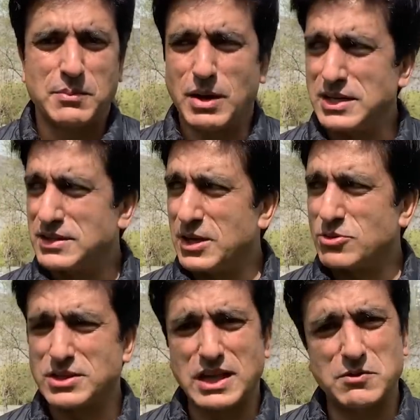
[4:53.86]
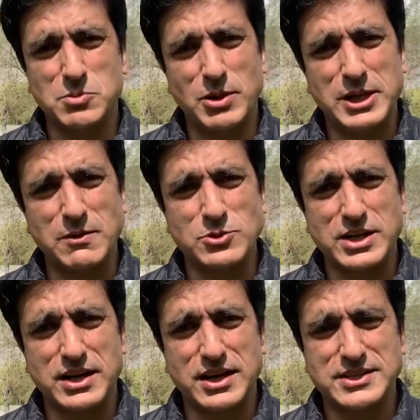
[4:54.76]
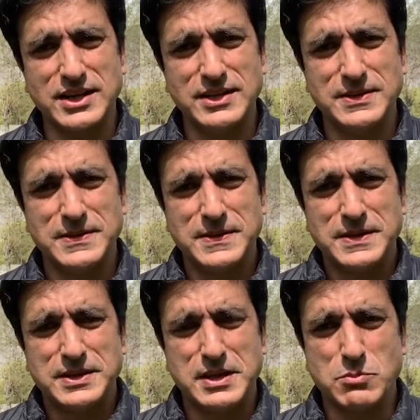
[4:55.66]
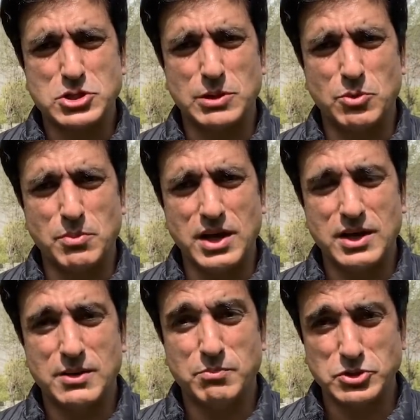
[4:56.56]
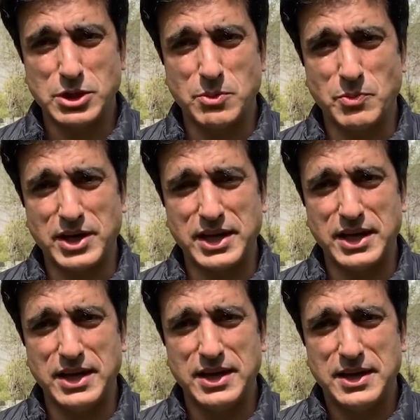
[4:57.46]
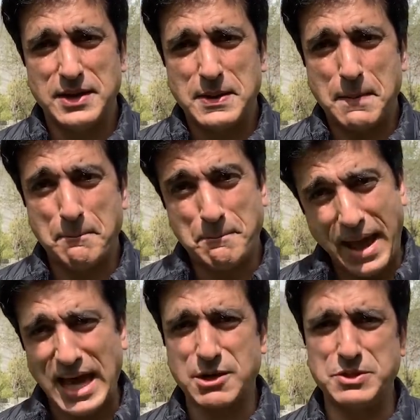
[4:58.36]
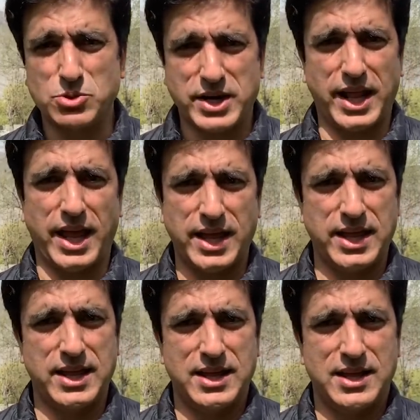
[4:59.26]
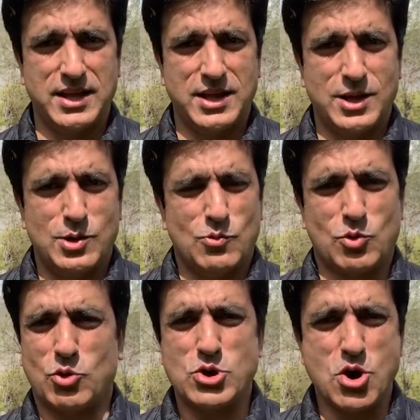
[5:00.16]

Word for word: बाईस तारीख को सतावन ममालिक का वज्राय खारजा ये मुस्लिम उम्मा मुस्लिम उम्मा की बैक पे जो खड़ा है वो कोई